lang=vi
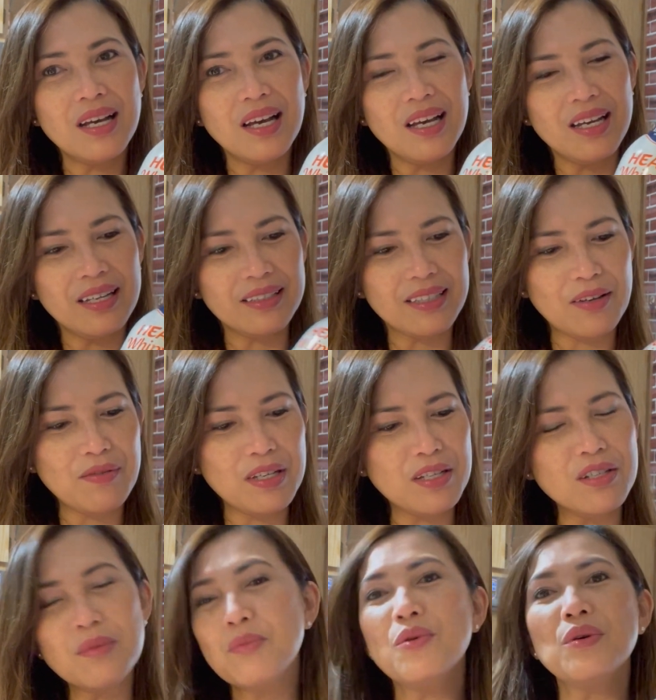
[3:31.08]
à, tại vì
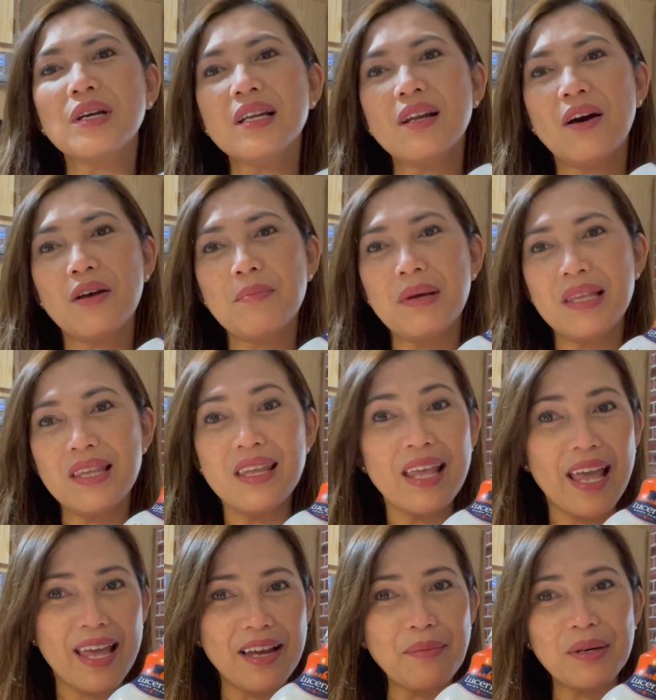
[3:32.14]
hương mua cái loại mà nó
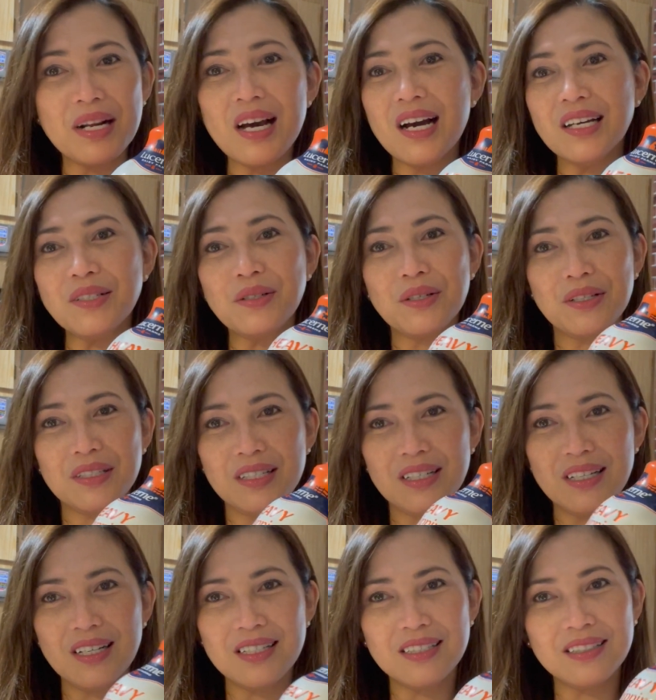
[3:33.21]
nhẹ mà nó hết rồi cho
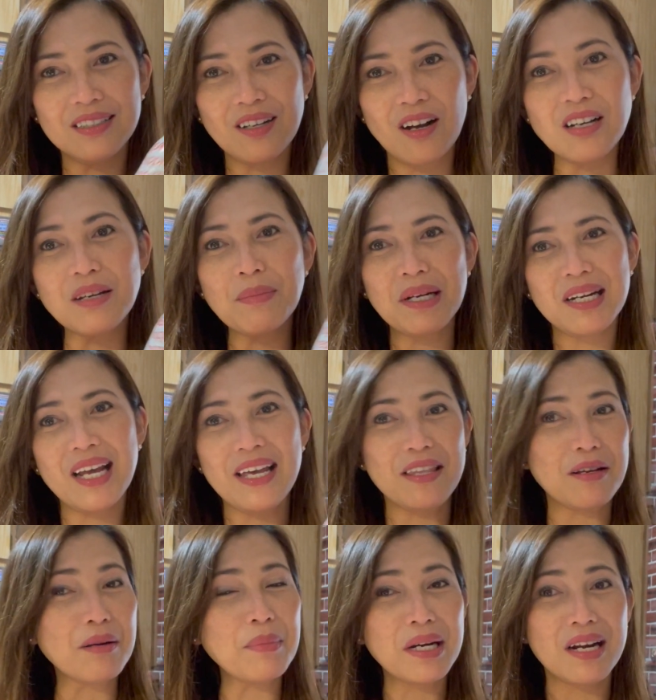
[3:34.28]
nên là hương có cái bình này
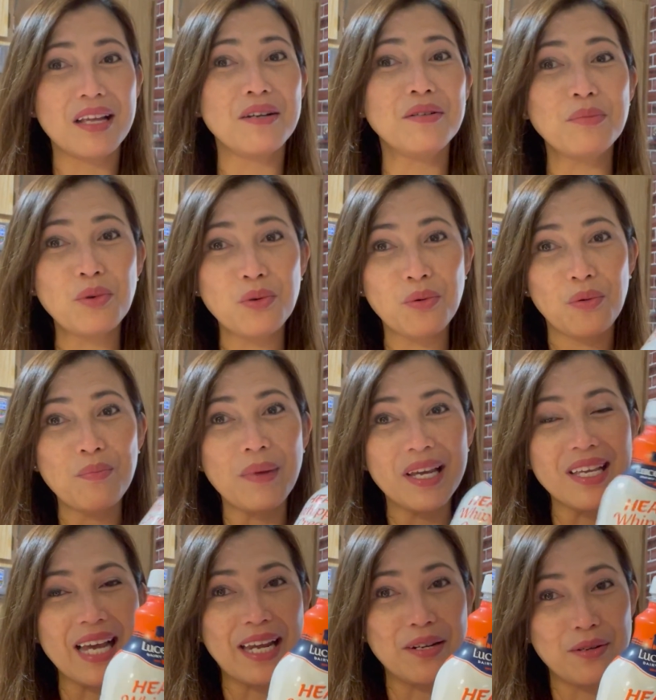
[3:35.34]
nhưng cái bình này hương mua cũng
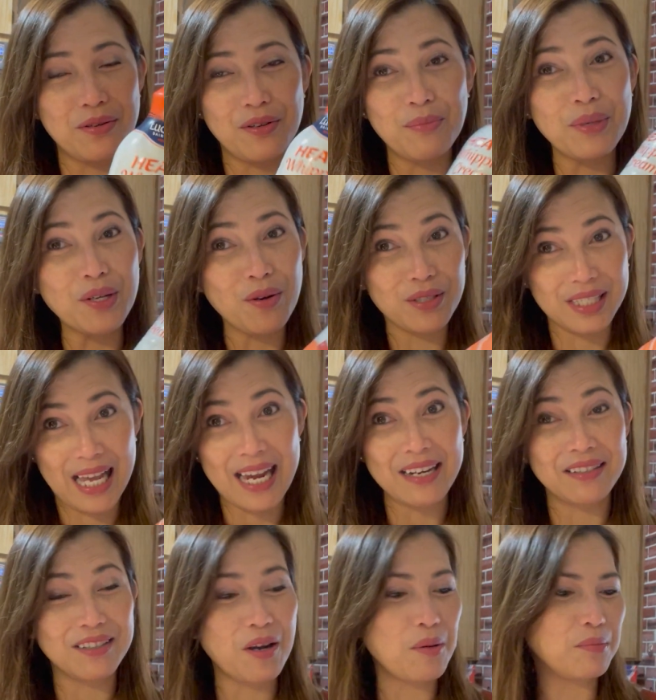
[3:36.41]
mấy ngày rồi không biết còn xài
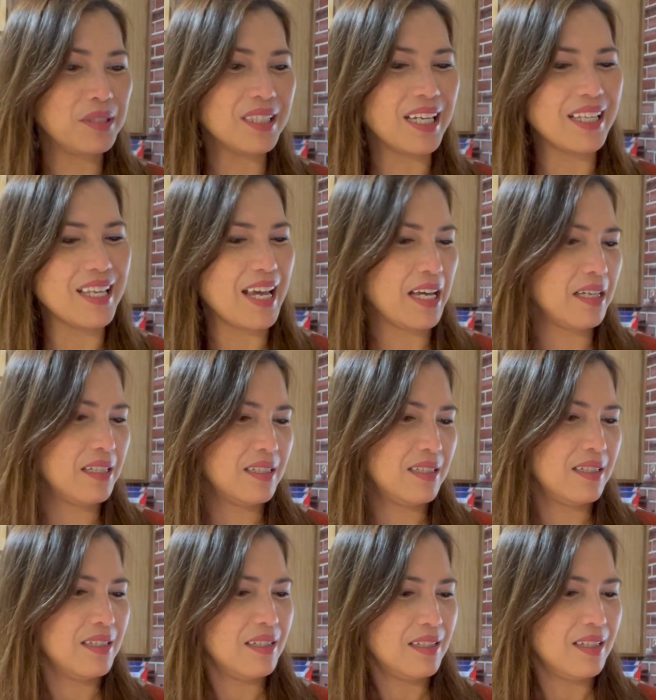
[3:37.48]
được không nữa cả nhà
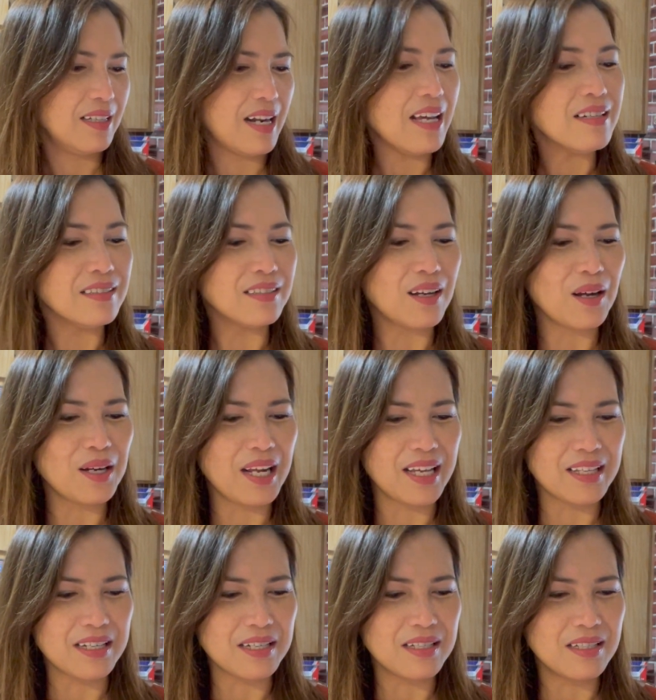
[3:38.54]
để hương coi
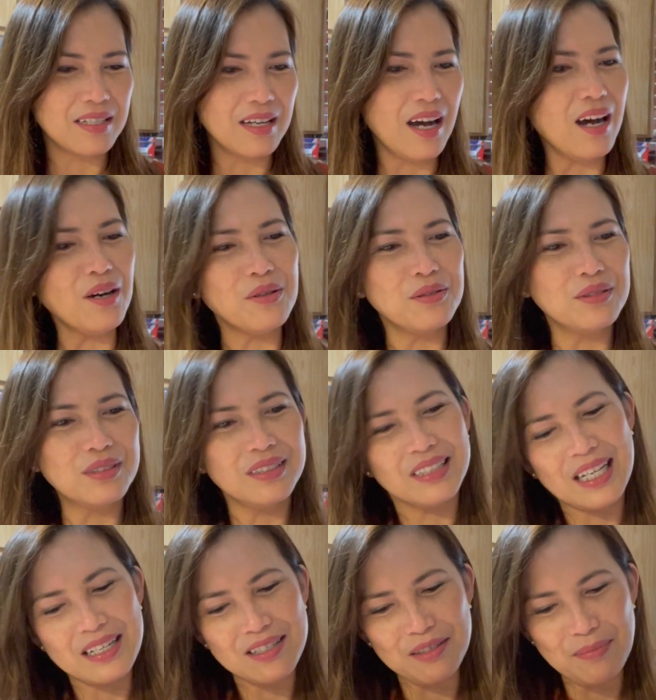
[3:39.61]
lại cho ồ oh,
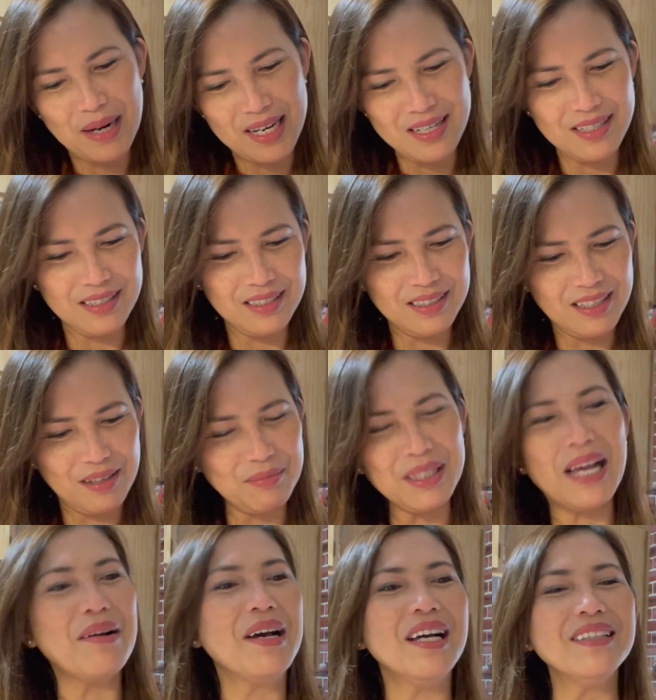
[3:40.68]
xài được má không
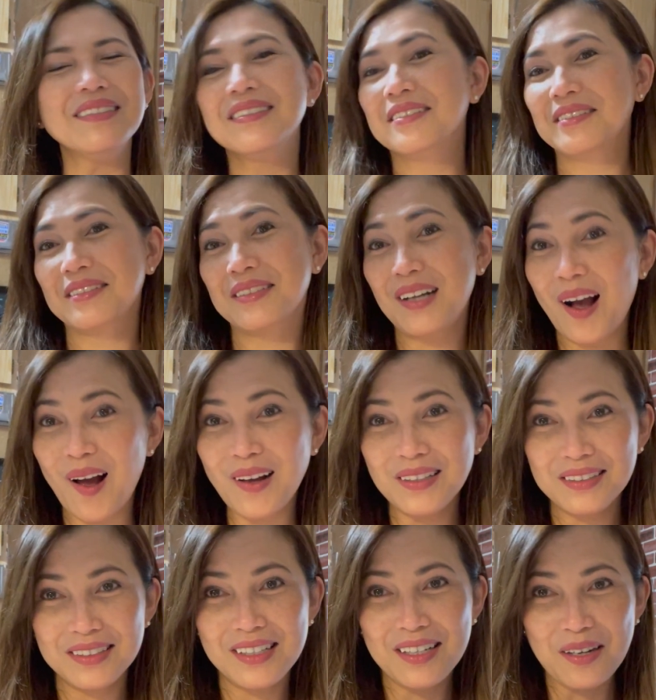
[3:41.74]
sao hết còn
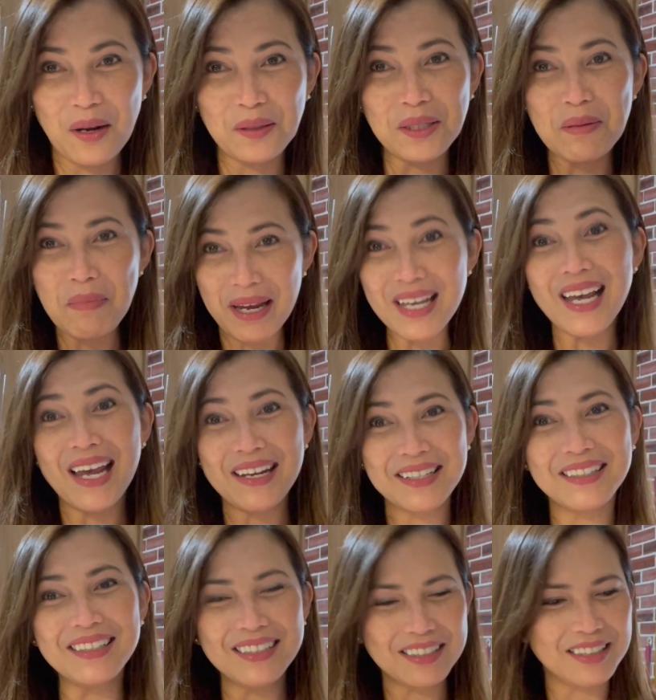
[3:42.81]
còn tới mấy ngày
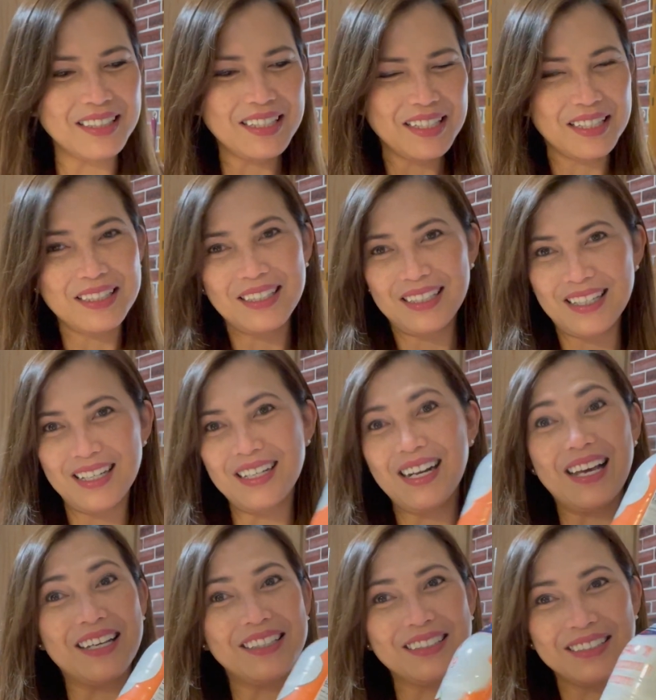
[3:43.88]
nữa rồi cho nên
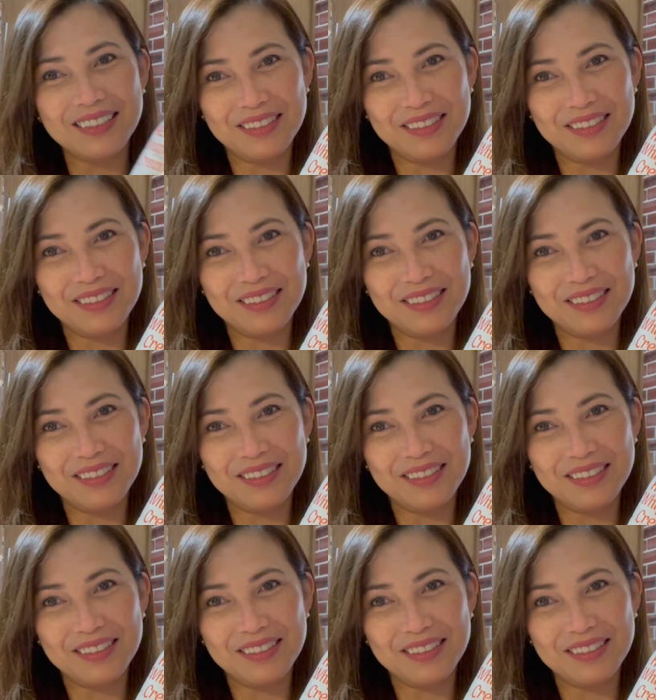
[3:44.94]
là